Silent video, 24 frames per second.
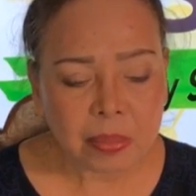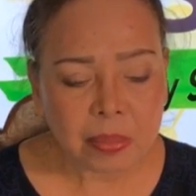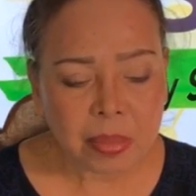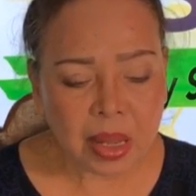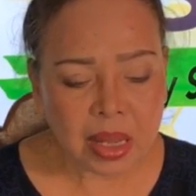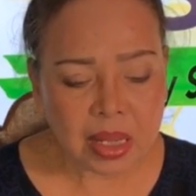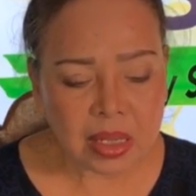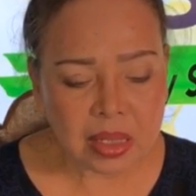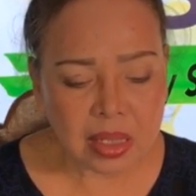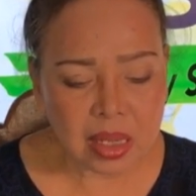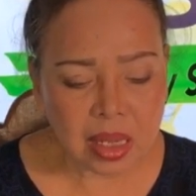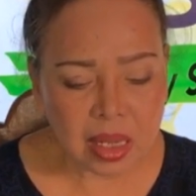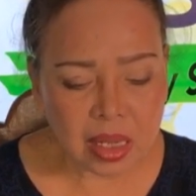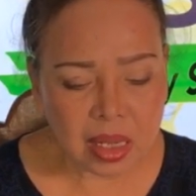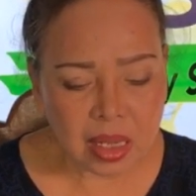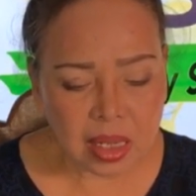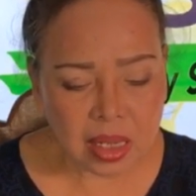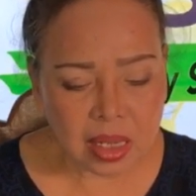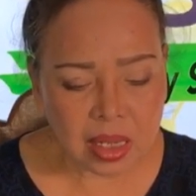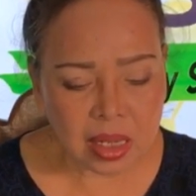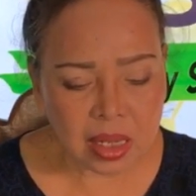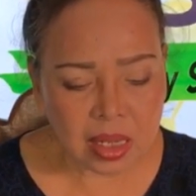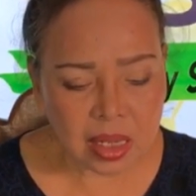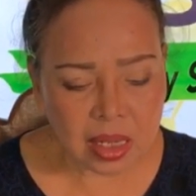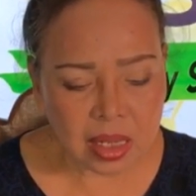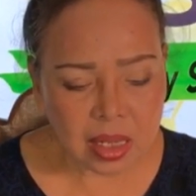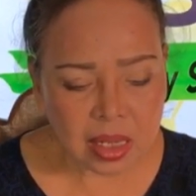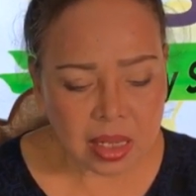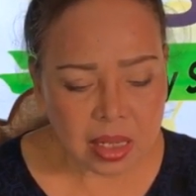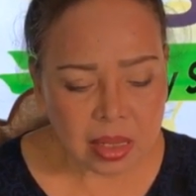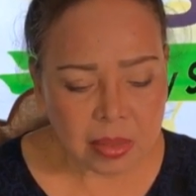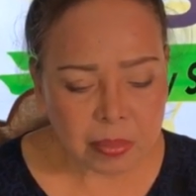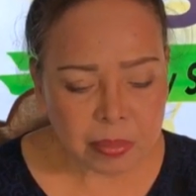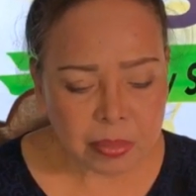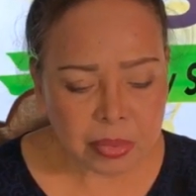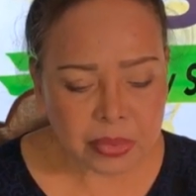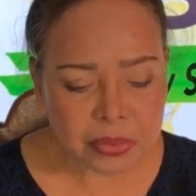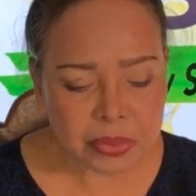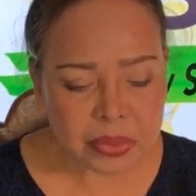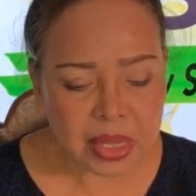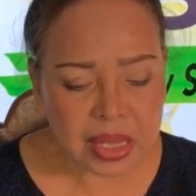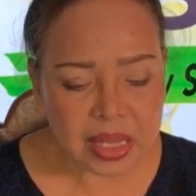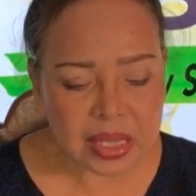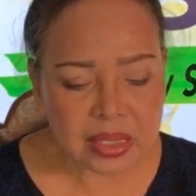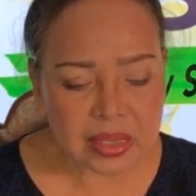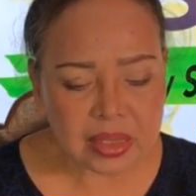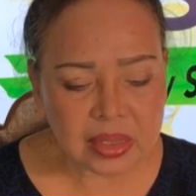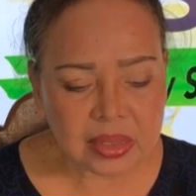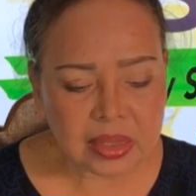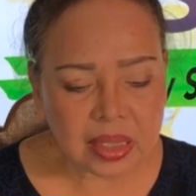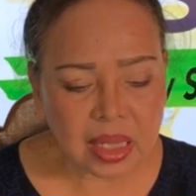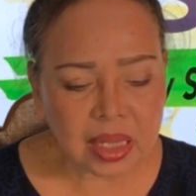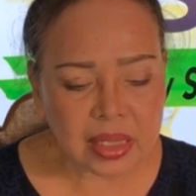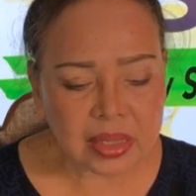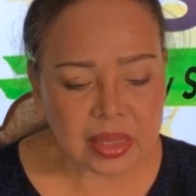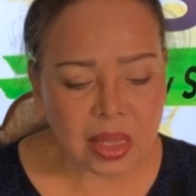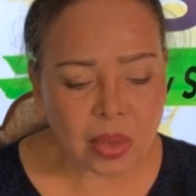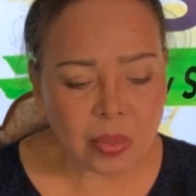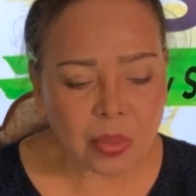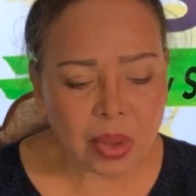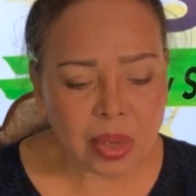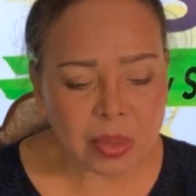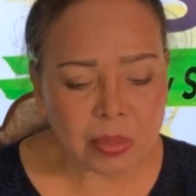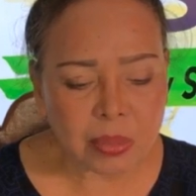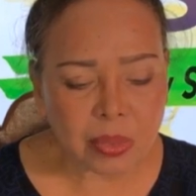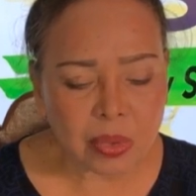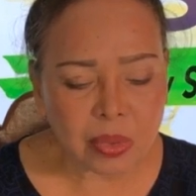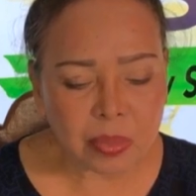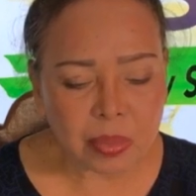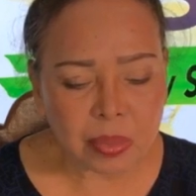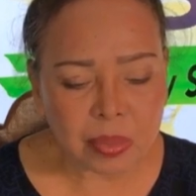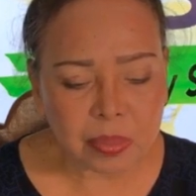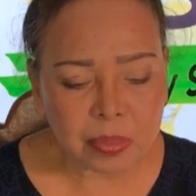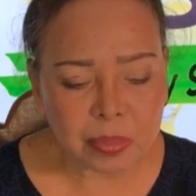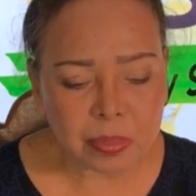pag-protect ah, uh, sa katawan mo